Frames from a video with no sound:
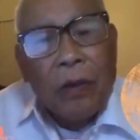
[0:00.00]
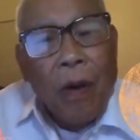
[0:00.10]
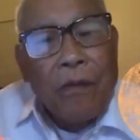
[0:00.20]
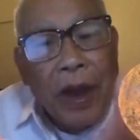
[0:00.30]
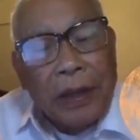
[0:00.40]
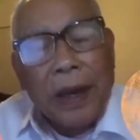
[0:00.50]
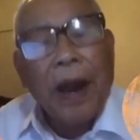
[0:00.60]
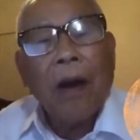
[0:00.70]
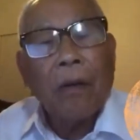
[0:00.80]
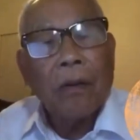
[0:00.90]
cho Việt
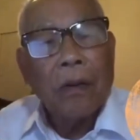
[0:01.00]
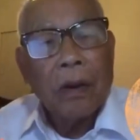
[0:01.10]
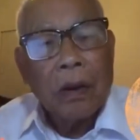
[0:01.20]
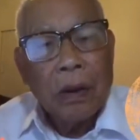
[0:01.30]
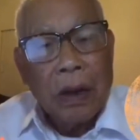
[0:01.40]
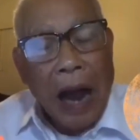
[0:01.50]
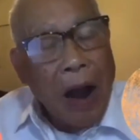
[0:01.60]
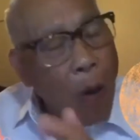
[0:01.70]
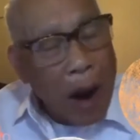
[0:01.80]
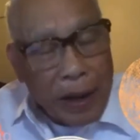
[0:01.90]
Kiều,
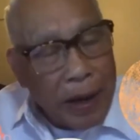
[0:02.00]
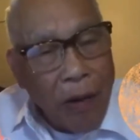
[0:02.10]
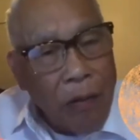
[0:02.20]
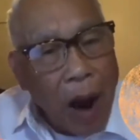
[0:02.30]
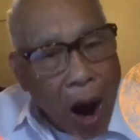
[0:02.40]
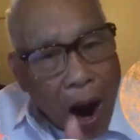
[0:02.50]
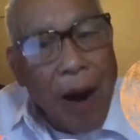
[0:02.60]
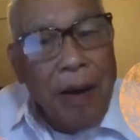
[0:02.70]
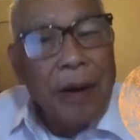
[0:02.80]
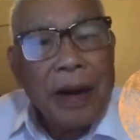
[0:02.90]
à Hoa Kiều
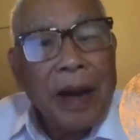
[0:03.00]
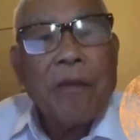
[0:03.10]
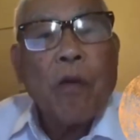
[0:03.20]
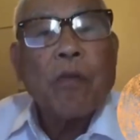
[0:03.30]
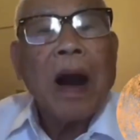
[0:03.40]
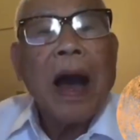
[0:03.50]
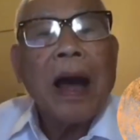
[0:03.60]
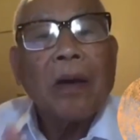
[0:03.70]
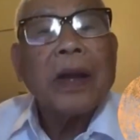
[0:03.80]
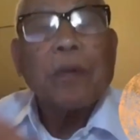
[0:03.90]
ở cái vùng
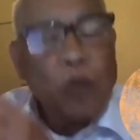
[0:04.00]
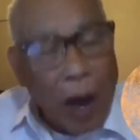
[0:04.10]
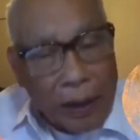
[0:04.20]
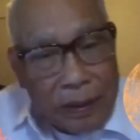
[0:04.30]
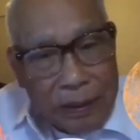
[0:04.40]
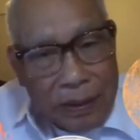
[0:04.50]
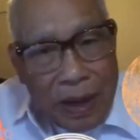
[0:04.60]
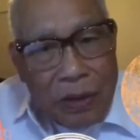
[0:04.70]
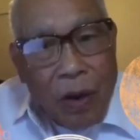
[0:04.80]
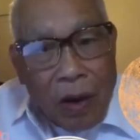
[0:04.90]
mà nó kiểm soát.
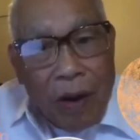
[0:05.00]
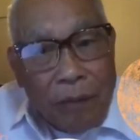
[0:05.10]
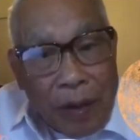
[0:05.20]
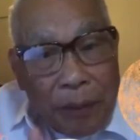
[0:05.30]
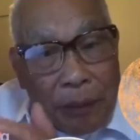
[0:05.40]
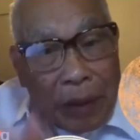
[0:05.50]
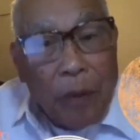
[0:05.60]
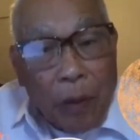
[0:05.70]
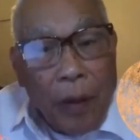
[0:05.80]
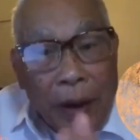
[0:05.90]
Do đó mình, mình
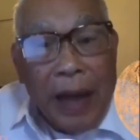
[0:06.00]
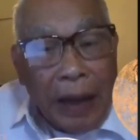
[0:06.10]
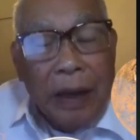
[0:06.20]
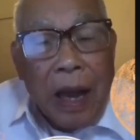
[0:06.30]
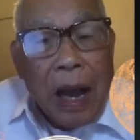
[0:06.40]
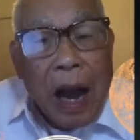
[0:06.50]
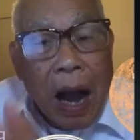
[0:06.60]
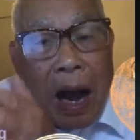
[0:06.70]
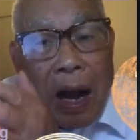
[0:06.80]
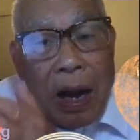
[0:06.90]
mới có cái nạn
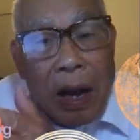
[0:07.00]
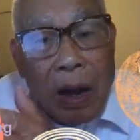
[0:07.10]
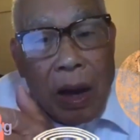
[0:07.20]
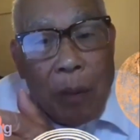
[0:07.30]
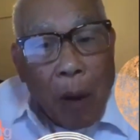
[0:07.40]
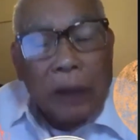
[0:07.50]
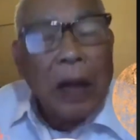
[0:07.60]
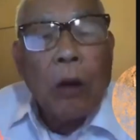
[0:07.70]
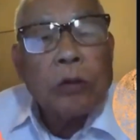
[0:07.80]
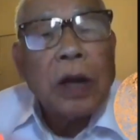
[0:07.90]
à, à, bọn
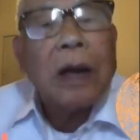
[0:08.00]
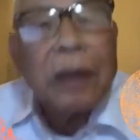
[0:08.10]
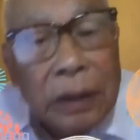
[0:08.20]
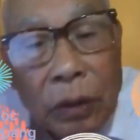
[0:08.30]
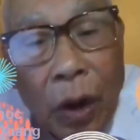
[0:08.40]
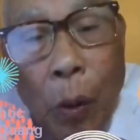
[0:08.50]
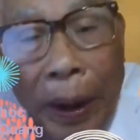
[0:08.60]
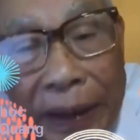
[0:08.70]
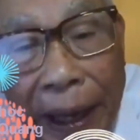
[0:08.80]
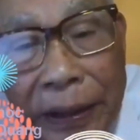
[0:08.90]
tàu chợ lớn nó
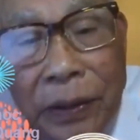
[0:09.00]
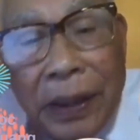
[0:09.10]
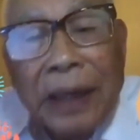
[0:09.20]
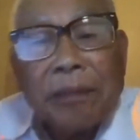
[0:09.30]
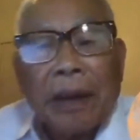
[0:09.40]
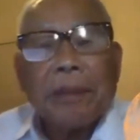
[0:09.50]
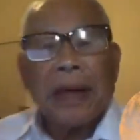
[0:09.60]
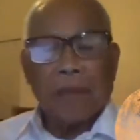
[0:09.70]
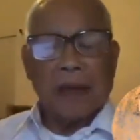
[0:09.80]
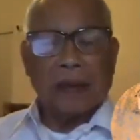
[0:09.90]
hoành hành cho đến năm bảy
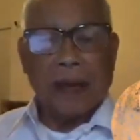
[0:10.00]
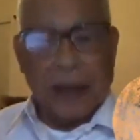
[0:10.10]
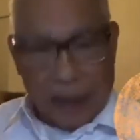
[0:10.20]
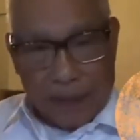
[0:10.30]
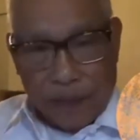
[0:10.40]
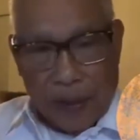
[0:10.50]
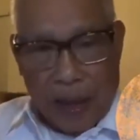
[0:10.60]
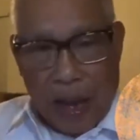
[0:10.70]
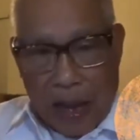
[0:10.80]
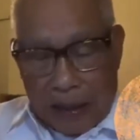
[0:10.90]
mươi lăm là thế.
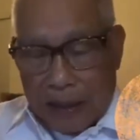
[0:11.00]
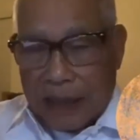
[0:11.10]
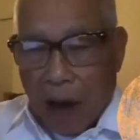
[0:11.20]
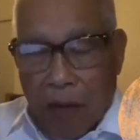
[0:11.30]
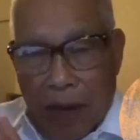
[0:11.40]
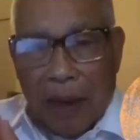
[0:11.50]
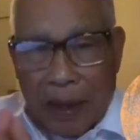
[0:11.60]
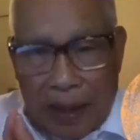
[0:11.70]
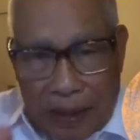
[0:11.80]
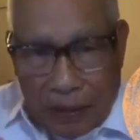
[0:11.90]
Thì sau khi mà
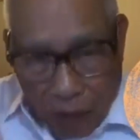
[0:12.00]
nó ký